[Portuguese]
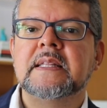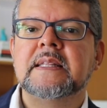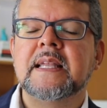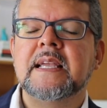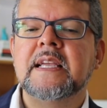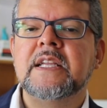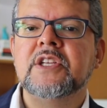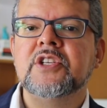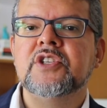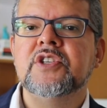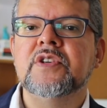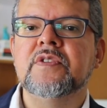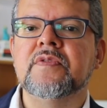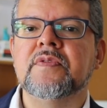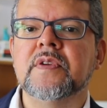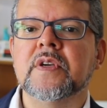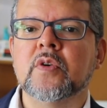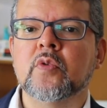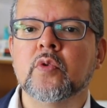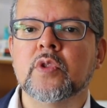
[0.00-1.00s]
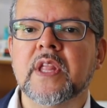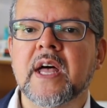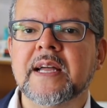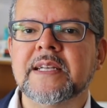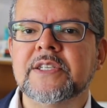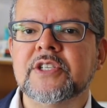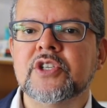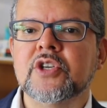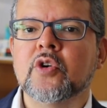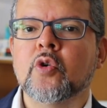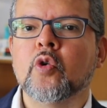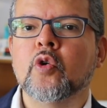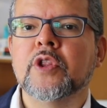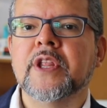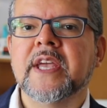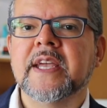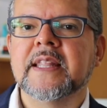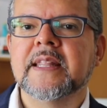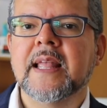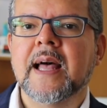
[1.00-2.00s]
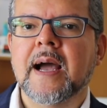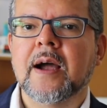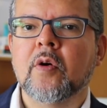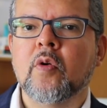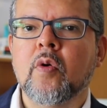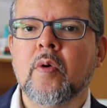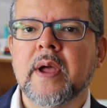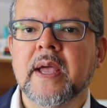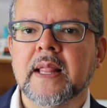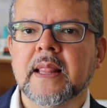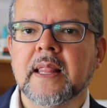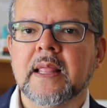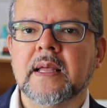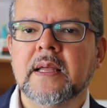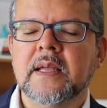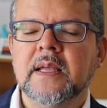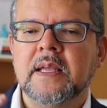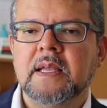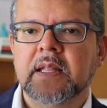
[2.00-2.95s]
tem dificuldade de conectar com ela.